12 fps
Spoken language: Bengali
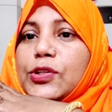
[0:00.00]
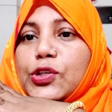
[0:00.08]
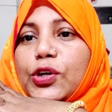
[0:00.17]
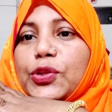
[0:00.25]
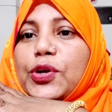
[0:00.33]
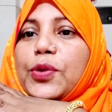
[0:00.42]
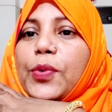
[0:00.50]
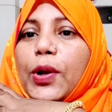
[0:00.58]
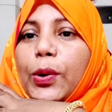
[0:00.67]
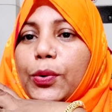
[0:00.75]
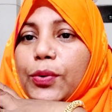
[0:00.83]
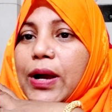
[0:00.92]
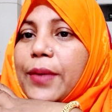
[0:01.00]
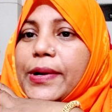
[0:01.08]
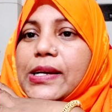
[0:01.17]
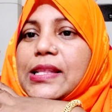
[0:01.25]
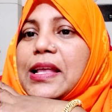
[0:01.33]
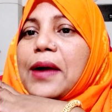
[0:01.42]
যতই বলো
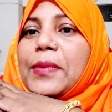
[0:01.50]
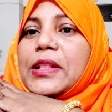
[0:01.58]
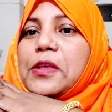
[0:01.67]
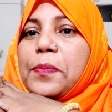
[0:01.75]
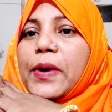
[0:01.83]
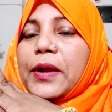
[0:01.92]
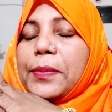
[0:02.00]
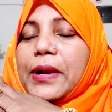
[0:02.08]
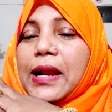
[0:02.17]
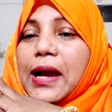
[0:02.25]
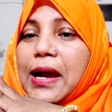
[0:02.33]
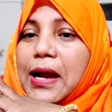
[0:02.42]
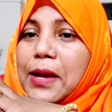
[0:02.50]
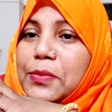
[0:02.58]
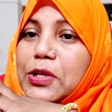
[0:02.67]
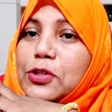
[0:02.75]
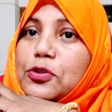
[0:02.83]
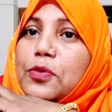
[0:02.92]
আমাকে থামাতে পারবে না
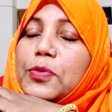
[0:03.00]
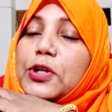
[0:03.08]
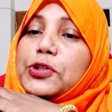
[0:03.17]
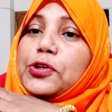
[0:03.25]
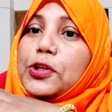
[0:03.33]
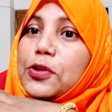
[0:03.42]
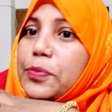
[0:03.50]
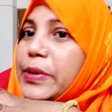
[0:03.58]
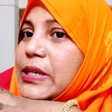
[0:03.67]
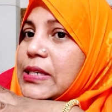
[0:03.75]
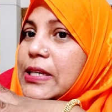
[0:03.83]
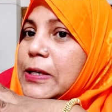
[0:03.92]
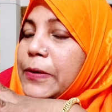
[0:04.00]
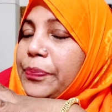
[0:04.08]
আমি তোমরা যত বেশি